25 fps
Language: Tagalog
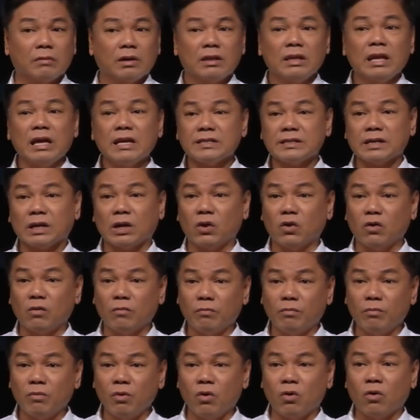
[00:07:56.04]
Nasa loob
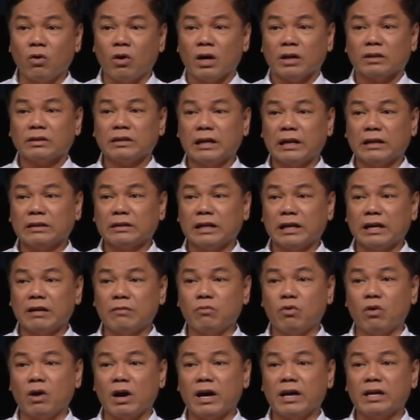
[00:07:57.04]
mo. Daladala
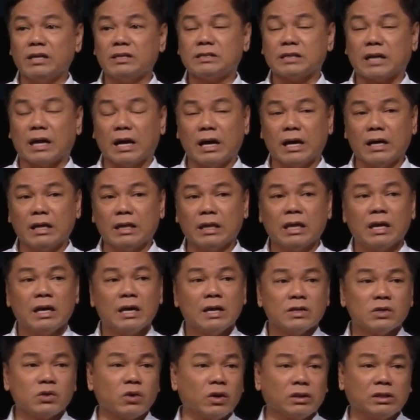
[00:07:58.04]
mo kahit saan.
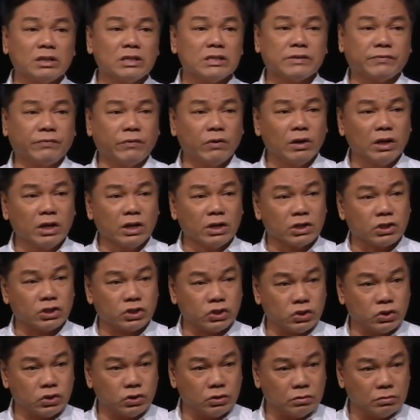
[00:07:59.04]
So, it is
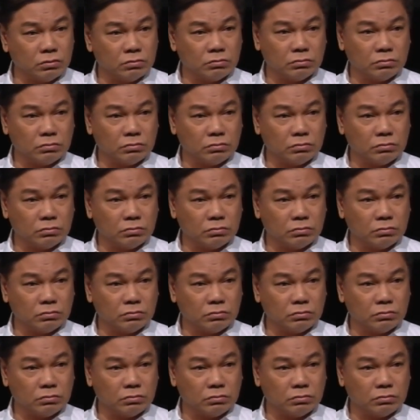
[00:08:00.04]
foolish.